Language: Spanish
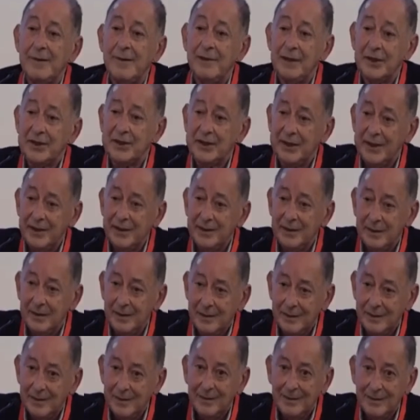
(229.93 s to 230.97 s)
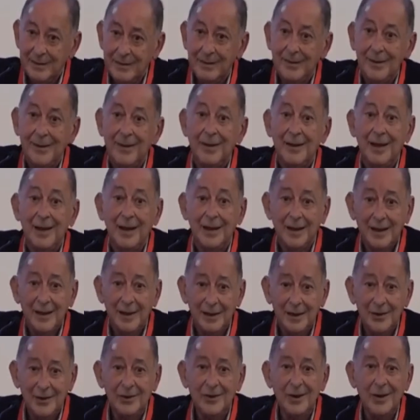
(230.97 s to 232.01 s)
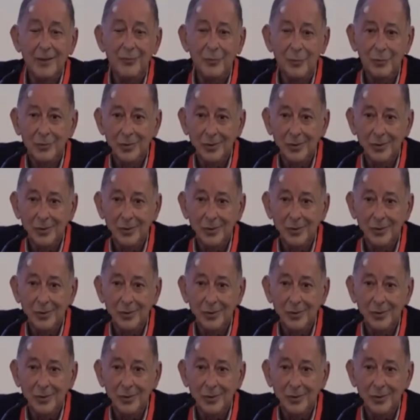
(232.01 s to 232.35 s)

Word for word: recordamos el Zikaron le